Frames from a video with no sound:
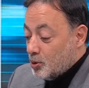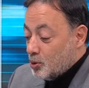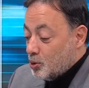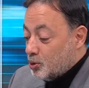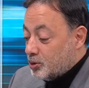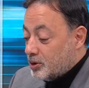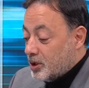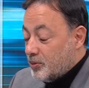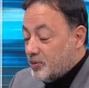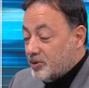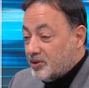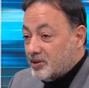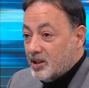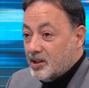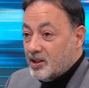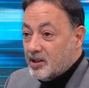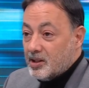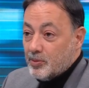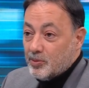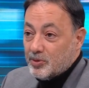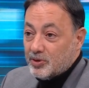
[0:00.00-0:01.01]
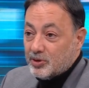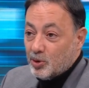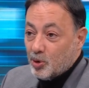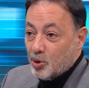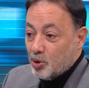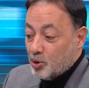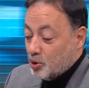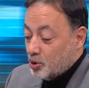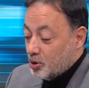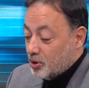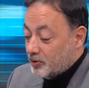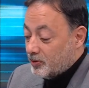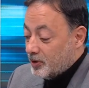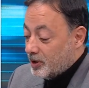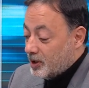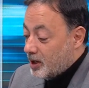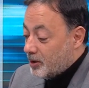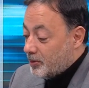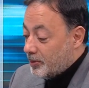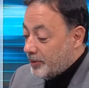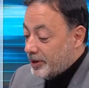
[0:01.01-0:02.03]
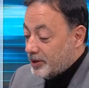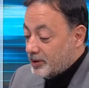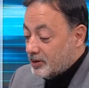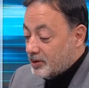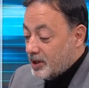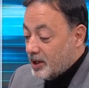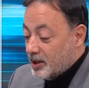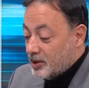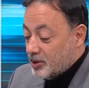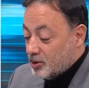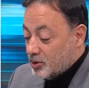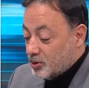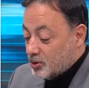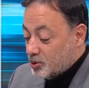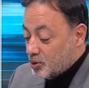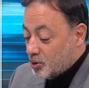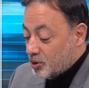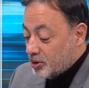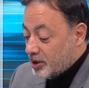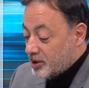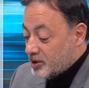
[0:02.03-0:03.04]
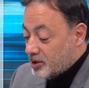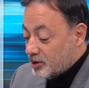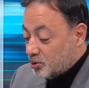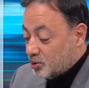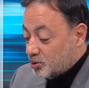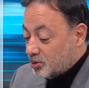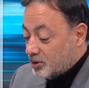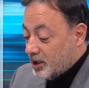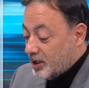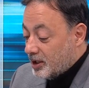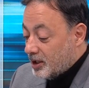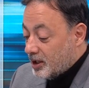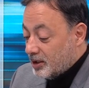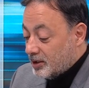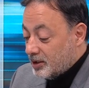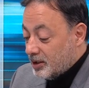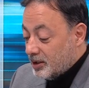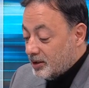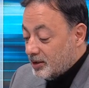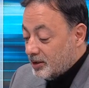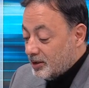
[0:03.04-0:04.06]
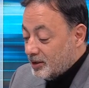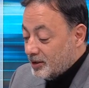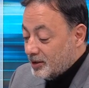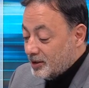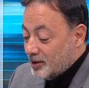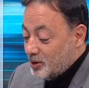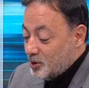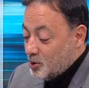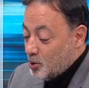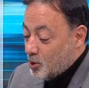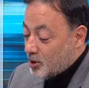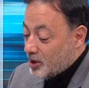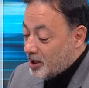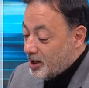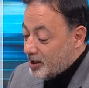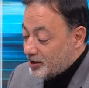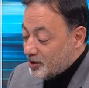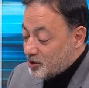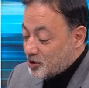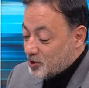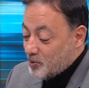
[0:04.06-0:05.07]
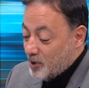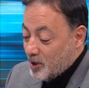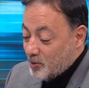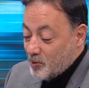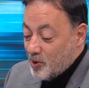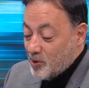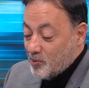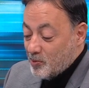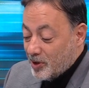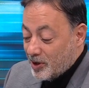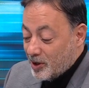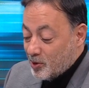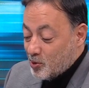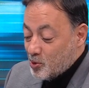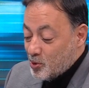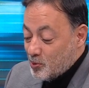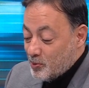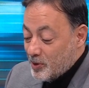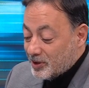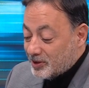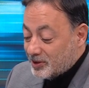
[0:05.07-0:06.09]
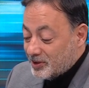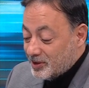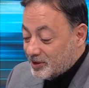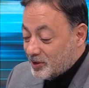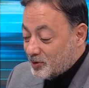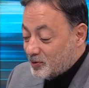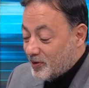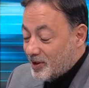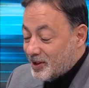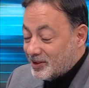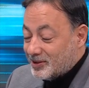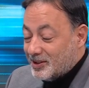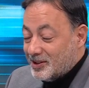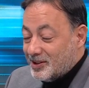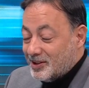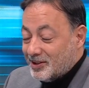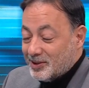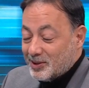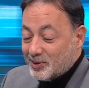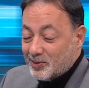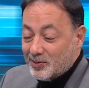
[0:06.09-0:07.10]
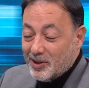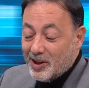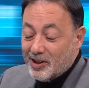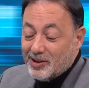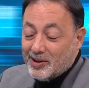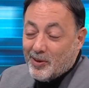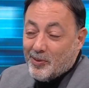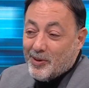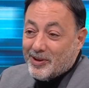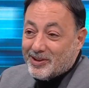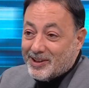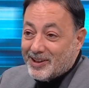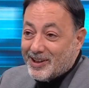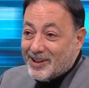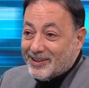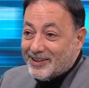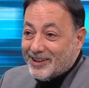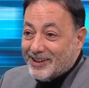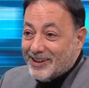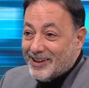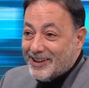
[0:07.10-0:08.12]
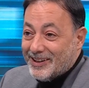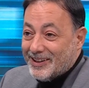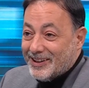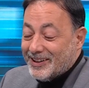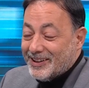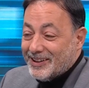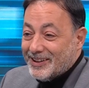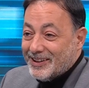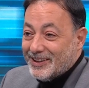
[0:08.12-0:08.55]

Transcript: Ülkemizde, ligimizde oynuyor. Fener ben yani Jorge Jesus da herhalde yok kardeşim almayın bana uymaz ya da fazla yıldız falan demez herhalde yani.